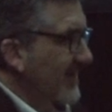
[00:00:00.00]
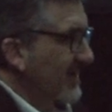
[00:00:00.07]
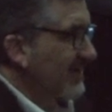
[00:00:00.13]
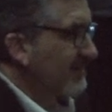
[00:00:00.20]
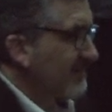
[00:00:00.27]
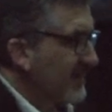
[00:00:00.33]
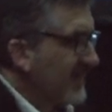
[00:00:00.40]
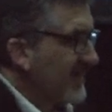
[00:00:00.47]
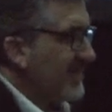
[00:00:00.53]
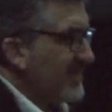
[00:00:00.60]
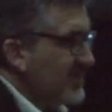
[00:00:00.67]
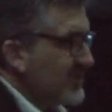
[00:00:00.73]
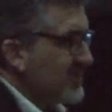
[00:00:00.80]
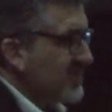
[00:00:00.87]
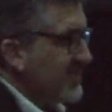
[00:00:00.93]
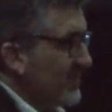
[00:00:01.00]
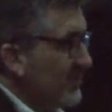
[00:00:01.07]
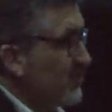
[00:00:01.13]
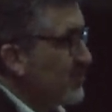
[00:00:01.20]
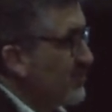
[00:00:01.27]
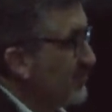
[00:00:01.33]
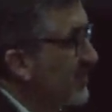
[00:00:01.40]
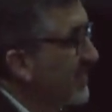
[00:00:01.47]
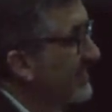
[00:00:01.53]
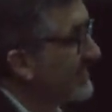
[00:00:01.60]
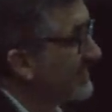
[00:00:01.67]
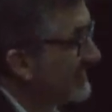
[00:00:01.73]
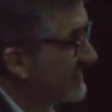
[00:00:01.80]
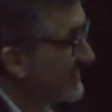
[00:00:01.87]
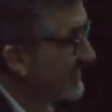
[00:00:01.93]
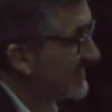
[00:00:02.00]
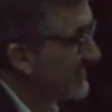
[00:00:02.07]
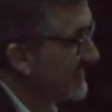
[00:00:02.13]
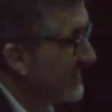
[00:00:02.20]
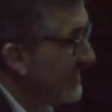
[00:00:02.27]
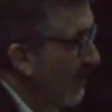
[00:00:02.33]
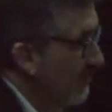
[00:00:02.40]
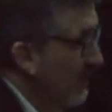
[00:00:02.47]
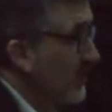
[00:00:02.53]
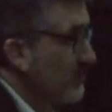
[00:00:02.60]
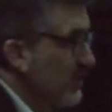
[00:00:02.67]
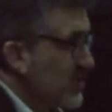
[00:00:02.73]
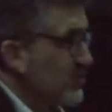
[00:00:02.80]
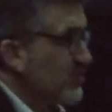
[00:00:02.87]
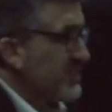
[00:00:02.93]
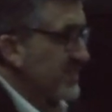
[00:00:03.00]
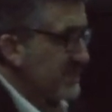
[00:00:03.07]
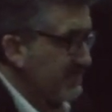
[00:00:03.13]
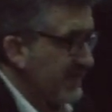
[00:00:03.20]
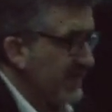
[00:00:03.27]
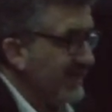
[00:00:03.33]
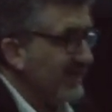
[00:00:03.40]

mais je sais d'où je viens. Enfin, du moins, j'ose espérer,